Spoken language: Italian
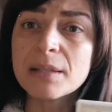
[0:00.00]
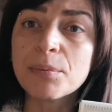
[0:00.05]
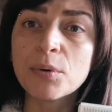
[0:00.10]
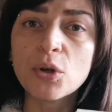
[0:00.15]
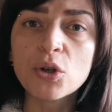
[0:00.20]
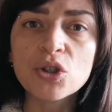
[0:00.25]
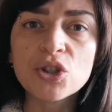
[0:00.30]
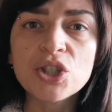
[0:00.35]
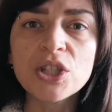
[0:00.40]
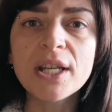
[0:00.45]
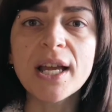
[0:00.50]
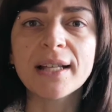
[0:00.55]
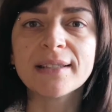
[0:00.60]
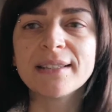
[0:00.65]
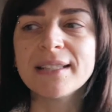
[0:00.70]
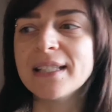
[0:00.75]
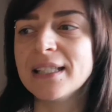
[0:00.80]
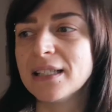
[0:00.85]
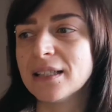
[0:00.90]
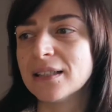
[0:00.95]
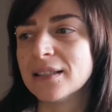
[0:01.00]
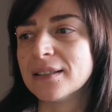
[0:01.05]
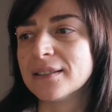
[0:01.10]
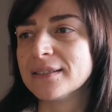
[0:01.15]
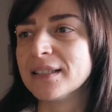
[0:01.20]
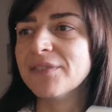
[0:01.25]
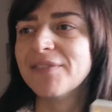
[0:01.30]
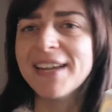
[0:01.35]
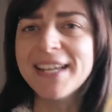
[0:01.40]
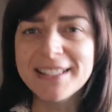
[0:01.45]
tipologia di,
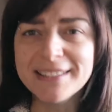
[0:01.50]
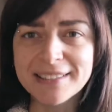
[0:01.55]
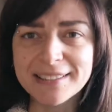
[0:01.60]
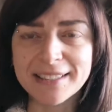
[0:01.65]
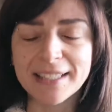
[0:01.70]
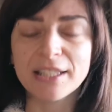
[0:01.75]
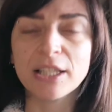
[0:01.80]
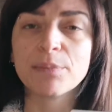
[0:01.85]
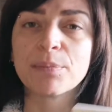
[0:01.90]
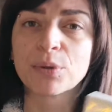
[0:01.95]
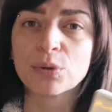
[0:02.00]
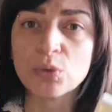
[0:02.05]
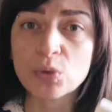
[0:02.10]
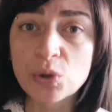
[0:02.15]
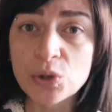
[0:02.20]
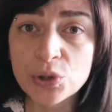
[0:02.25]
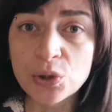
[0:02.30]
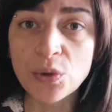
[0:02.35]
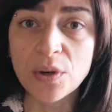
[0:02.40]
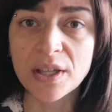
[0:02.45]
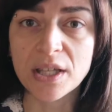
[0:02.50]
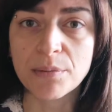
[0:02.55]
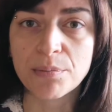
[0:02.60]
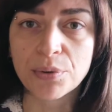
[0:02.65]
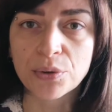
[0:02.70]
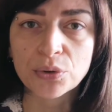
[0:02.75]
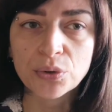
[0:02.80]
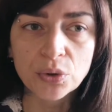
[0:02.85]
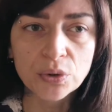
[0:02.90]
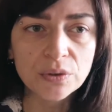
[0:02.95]
uh, di, vendita e di produzione di
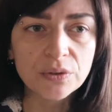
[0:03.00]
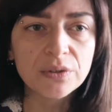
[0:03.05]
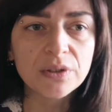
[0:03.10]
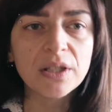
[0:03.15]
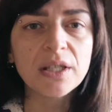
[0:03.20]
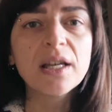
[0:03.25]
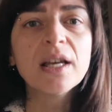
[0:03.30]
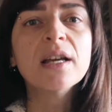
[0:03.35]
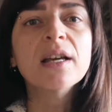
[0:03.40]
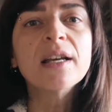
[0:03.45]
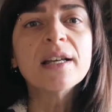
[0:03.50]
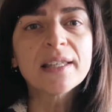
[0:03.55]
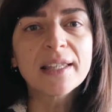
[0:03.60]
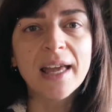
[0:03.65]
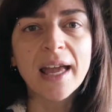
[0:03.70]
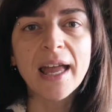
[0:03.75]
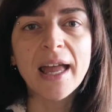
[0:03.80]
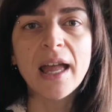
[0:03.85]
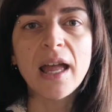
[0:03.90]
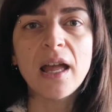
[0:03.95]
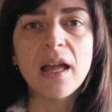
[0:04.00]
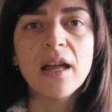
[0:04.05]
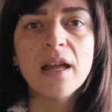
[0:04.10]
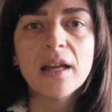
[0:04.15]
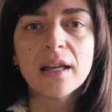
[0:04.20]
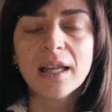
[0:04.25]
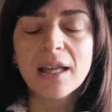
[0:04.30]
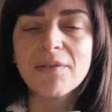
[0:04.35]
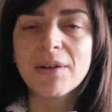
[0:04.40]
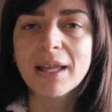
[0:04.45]
prodotti
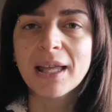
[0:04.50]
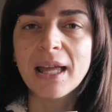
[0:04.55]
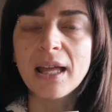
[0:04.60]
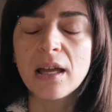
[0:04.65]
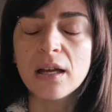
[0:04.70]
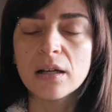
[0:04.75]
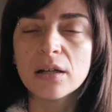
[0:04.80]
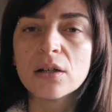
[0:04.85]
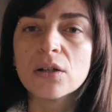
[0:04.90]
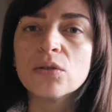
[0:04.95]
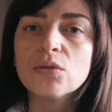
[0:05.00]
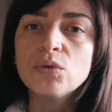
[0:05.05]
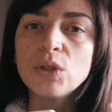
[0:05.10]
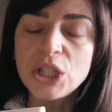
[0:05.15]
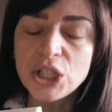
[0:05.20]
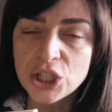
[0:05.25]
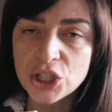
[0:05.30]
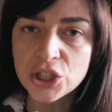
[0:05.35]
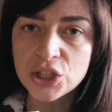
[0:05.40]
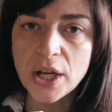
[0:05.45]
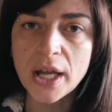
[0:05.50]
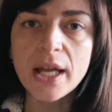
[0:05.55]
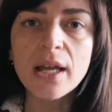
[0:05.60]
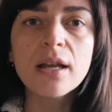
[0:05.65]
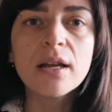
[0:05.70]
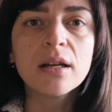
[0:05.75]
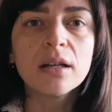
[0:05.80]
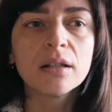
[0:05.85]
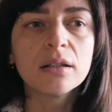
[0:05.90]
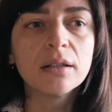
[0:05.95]
che, che, che uh,
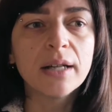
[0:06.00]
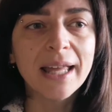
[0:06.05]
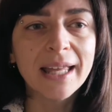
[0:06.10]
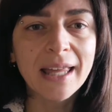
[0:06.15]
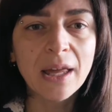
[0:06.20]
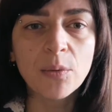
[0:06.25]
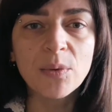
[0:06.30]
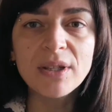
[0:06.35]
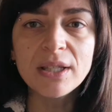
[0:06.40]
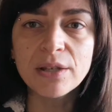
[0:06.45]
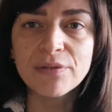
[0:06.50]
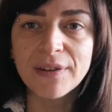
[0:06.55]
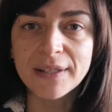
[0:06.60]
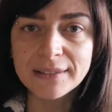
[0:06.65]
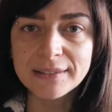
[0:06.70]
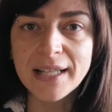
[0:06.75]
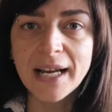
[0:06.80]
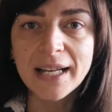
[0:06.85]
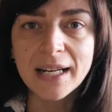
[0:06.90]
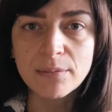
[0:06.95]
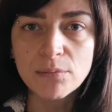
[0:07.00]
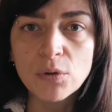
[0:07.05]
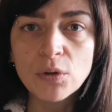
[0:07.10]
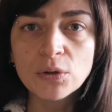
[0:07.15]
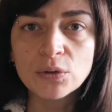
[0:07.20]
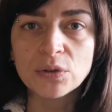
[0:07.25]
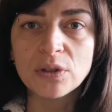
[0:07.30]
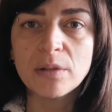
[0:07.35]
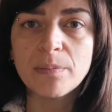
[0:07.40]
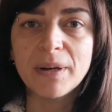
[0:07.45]
unisce uh, e che quindi fa andare
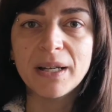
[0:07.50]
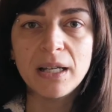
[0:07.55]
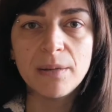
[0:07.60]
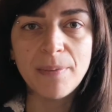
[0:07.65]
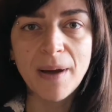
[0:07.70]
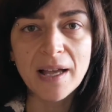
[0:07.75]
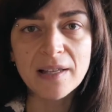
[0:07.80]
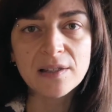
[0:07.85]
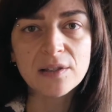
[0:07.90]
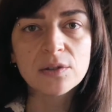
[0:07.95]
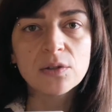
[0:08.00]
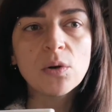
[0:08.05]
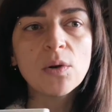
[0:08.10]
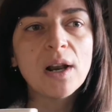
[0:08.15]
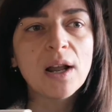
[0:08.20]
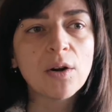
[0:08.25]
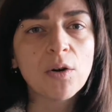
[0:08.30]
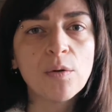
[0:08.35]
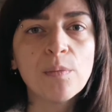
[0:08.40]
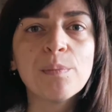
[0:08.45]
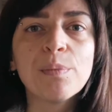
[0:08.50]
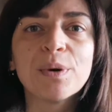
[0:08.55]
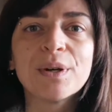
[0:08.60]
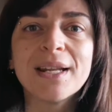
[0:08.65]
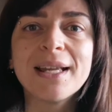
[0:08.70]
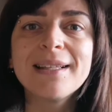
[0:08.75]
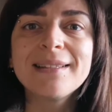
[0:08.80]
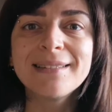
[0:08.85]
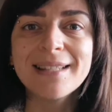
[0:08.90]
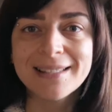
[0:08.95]
molto di pari passo la
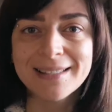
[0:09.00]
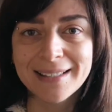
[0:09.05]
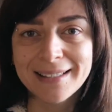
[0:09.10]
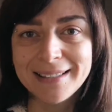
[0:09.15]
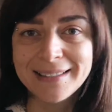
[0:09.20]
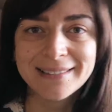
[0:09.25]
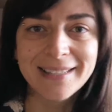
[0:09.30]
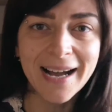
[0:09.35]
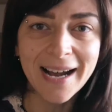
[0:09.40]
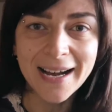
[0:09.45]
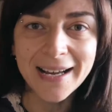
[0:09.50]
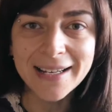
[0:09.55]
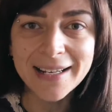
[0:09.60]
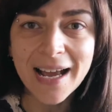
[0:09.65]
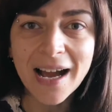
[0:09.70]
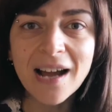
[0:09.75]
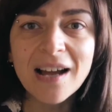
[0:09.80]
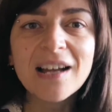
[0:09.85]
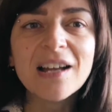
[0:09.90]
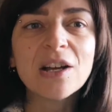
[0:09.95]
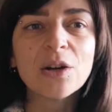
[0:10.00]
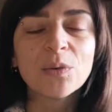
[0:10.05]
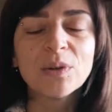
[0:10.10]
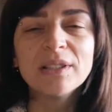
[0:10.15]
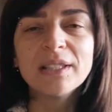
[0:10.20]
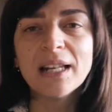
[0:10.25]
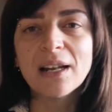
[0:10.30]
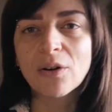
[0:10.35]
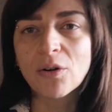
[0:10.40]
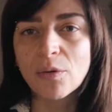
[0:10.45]
componente sanitaria,
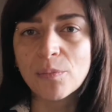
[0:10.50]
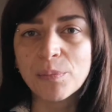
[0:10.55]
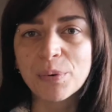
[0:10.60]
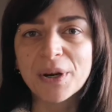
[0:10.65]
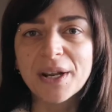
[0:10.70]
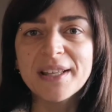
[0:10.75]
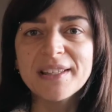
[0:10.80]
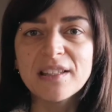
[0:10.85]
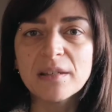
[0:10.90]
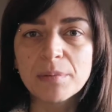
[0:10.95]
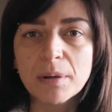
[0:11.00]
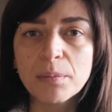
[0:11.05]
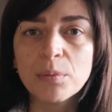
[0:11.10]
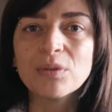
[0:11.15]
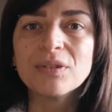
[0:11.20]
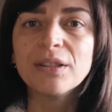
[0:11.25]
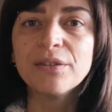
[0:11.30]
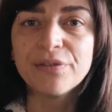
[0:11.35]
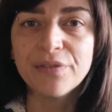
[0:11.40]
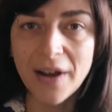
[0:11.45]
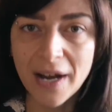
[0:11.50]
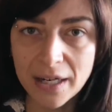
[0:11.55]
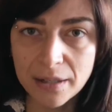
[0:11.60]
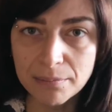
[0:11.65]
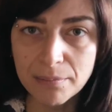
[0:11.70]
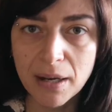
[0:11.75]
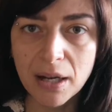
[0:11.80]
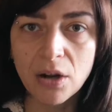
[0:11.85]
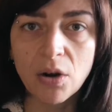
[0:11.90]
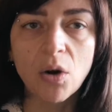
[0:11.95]
quindi la componente proprio di
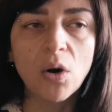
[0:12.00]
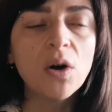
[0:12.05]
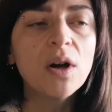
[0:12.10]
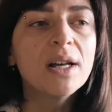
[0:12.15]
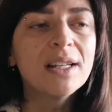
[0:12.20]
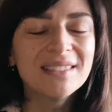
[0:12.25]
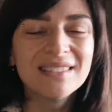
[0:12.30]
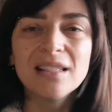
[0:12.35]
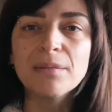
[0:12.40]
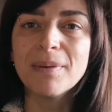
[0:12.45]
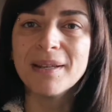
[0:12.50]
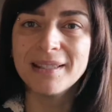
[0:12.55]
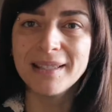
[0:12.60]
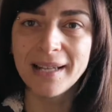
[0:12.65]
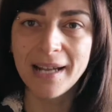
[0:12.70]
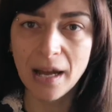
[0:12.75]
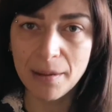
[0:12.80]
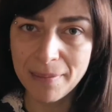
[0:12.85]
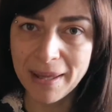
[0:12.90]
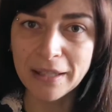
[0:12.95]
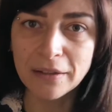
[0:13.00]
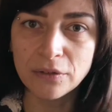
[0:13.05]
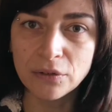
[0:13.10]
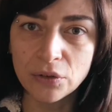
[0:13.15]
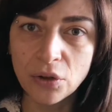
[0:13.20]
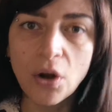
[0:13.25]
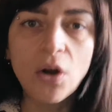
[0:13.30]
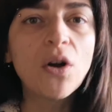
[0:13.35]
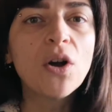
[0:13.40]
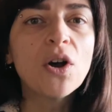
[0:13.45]
farmaco, di
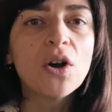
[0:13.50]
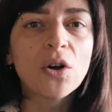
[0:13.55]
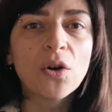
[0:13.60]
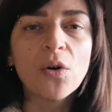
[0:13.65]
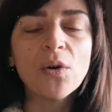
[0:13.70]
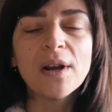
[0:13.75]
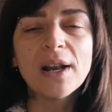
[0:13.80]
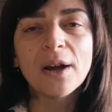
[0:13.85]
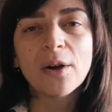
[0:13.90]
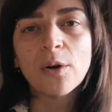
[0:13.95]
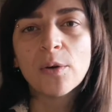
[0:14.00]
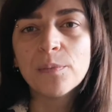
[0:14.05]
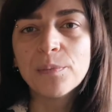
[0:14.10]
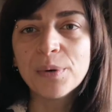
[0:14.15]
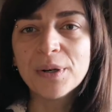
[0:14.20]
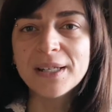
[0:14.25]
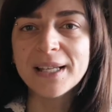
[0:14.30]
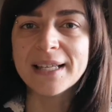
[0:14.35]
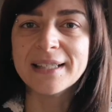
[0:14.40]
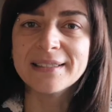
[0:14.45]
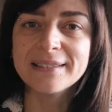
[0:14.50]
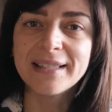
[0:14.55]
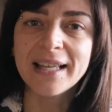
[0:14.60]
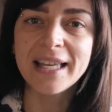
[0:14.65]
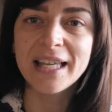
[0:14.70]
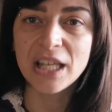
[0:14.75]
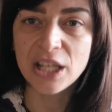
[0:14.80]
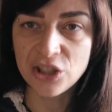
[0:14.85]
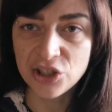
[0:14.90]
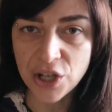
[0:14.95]
medicamento, con la
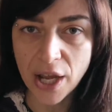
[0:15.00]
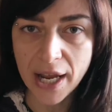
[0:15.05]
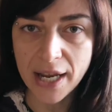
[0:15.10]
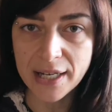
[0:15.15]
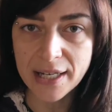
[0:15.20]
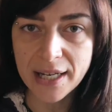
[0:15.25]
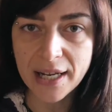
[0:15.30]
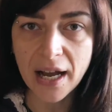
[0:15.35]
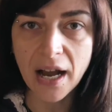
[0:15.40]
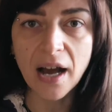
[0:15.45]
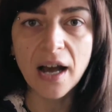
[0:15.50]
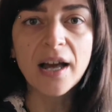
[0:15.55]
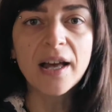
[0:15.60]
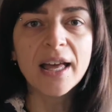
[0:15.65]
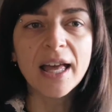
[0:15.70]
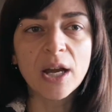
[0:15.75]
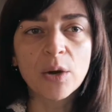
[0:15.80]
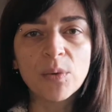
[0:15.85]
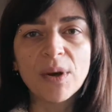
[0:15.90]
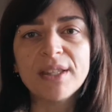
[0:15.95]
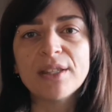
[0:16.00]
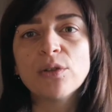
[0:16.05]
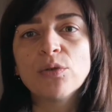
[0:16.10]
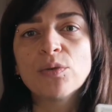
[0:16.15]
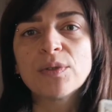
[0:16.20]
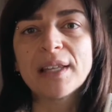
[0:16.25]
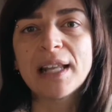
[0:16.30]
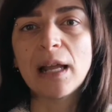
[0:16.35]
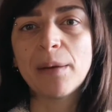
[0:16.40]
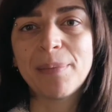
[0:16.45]
componente igienica e quindi
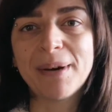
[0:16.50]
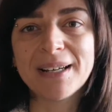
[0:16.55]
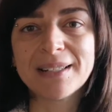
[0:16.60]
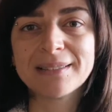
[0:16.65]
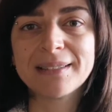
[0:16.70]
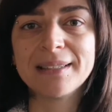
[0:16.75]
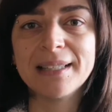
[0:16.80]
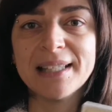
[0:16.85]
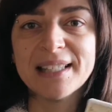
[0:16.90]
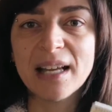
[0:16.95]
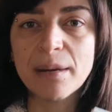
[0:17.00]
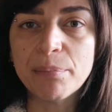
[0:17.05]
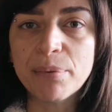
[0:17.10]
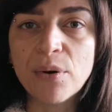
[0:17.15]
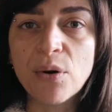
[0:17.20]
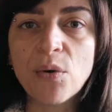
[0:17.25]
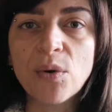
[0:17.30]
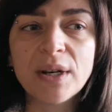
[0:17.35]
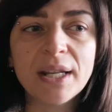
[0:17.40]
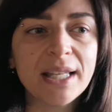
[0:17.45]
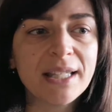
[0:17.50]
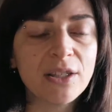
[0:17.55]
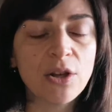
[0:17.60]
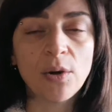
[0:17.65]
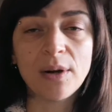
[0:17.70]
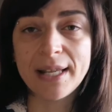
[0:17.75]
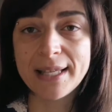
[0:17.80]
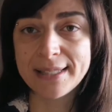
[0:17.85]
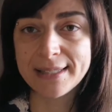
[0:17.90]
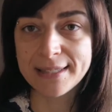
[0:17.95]
tutta la parte di sapone,
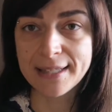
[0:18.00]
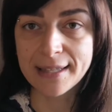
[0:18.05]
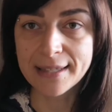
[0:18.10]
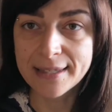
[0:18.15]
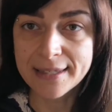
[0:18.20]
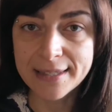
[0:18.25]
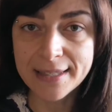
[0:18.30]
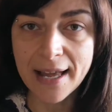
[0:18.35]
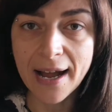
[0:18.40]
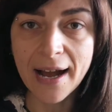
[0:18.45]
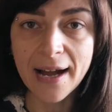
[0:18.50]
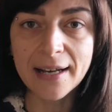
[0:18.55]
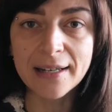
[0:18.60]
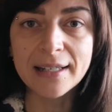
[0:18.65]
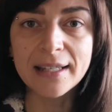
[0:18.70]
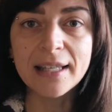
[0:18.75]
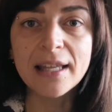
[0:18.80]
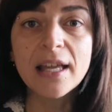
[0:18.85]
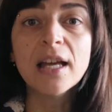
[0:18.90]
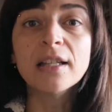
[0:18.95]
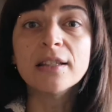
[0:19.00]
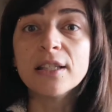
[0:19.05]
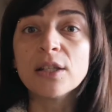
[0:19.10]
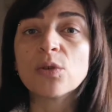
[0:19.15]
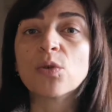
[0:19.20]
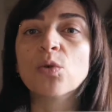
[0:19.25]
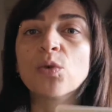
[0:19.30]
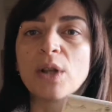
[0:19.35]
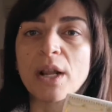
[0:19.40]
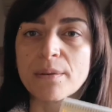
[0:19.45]
di oli essenziali,
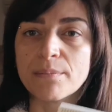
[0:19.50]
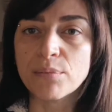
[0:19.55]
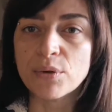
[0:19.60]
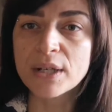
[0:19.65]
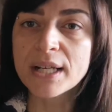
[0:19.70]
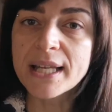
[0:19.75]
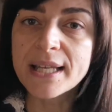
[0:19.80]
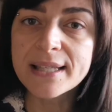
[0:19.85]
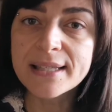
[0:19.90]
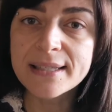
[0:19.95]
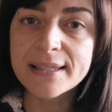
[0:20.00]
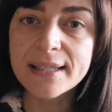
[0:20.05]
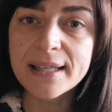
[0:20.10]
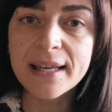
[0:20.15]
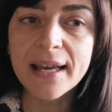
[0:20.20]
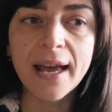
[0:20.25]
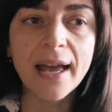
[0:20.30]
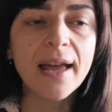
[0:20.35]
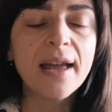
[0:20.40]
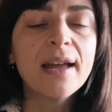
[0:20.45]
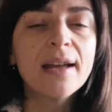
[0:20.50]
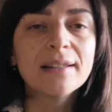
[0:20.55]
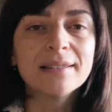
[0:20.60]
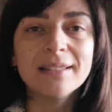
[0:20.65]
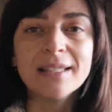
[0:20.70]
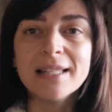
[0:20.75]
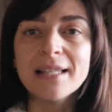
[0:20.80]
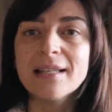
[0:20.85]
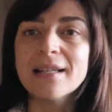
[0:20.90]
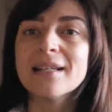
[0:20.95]
di cure erboristiche,
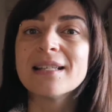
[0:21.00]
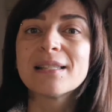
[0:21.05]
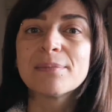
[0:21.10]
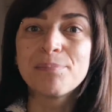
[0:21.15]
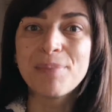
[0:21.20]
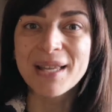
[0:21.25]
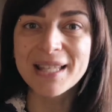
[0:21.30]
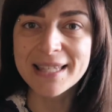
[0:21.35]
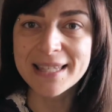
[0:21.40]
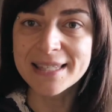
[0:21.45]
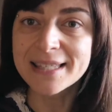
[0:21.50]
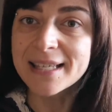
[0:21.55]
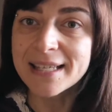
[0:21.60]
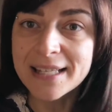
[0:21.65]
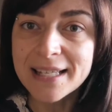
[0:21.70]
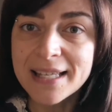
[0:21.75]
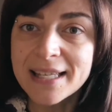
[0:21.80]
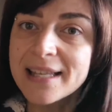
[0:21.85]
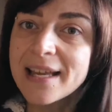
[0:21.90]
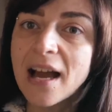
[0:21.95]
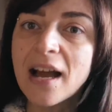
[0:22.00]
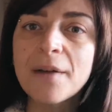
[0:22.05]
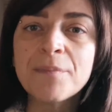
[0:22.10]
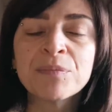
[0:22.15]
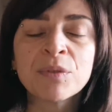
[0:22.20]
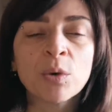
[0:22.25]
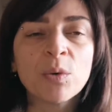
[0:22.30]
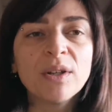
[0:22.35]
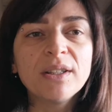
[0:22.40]
di spezieria,